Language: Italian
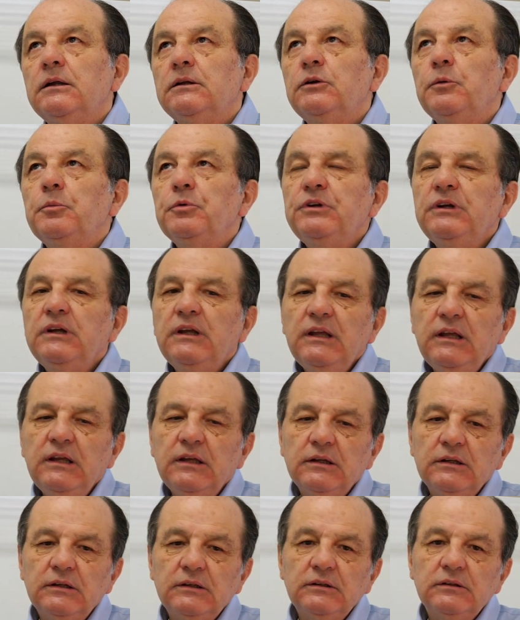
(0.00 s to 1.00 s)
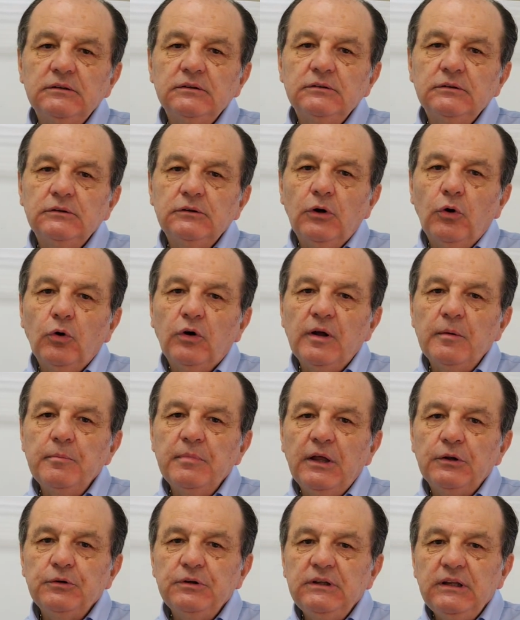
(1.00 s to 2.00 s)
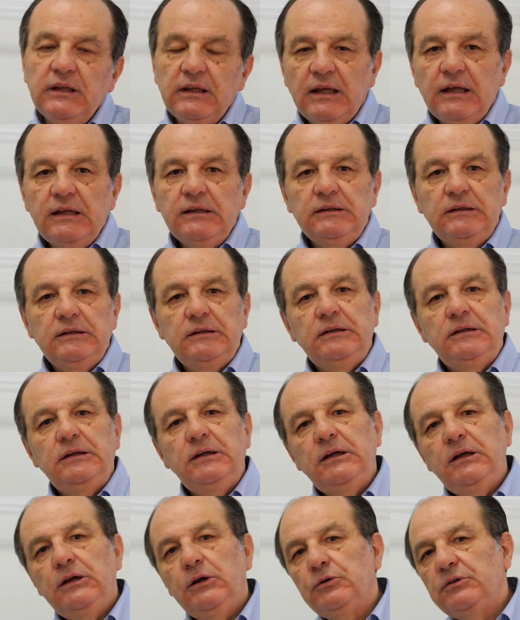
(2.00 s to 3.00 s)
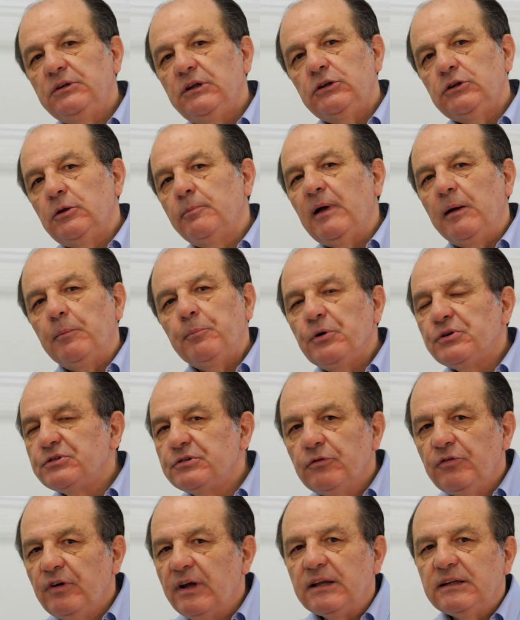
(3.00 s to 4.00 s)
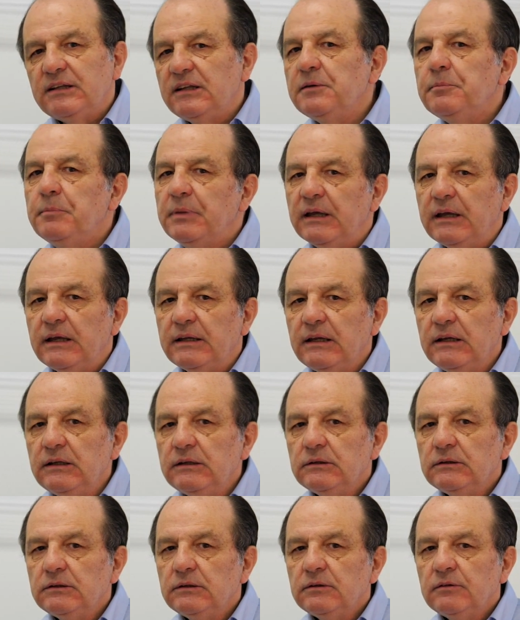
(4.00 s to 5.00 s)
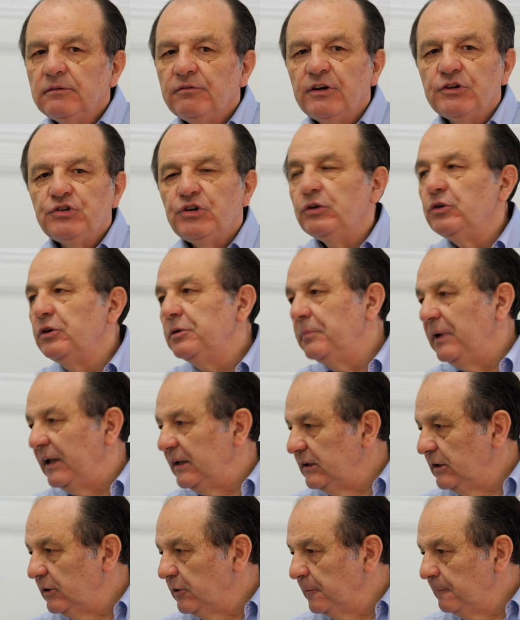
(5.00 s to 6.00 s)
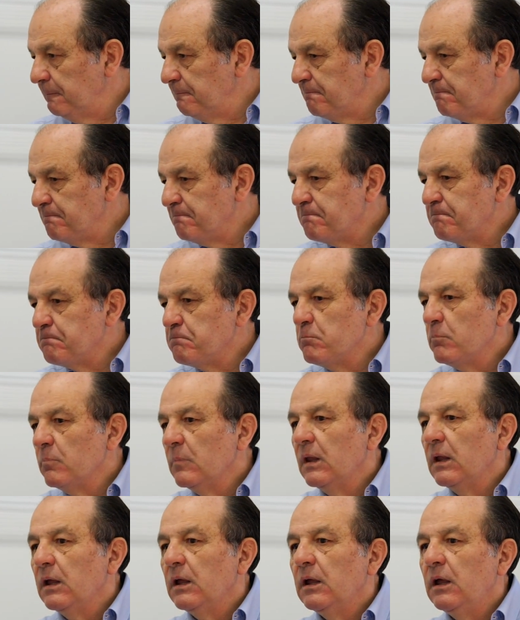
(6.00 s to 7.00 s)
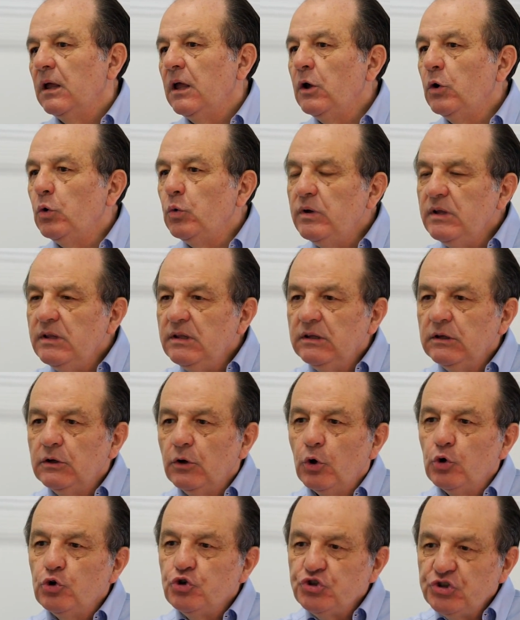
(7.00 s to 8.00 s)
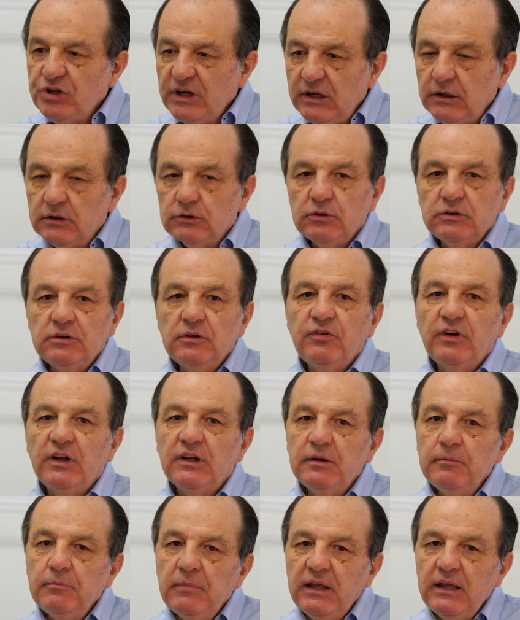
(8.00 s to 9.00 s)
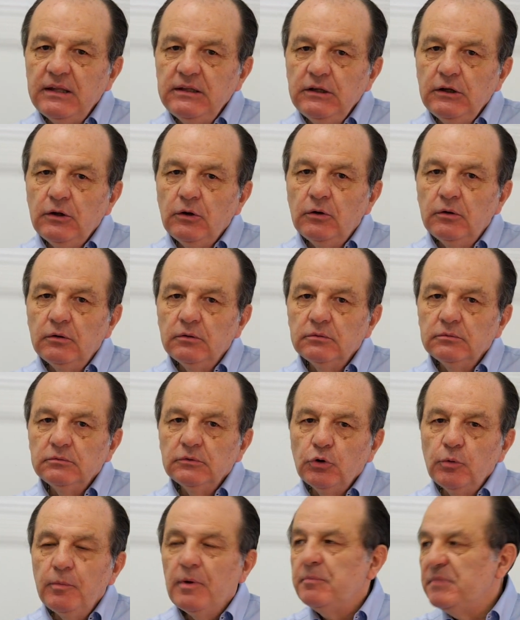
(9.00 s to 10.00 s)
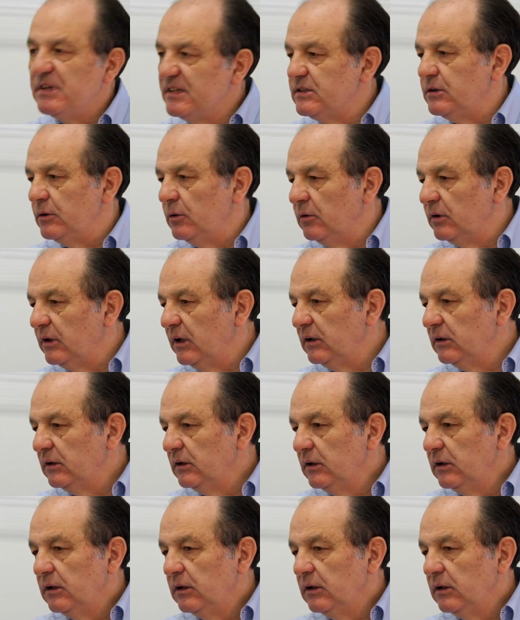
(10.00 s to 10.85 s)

Dopodiché ho cambiato idea e ho detto ma posso fare del bene facendo il medico. E quindi ho scelto di fare il medico come missione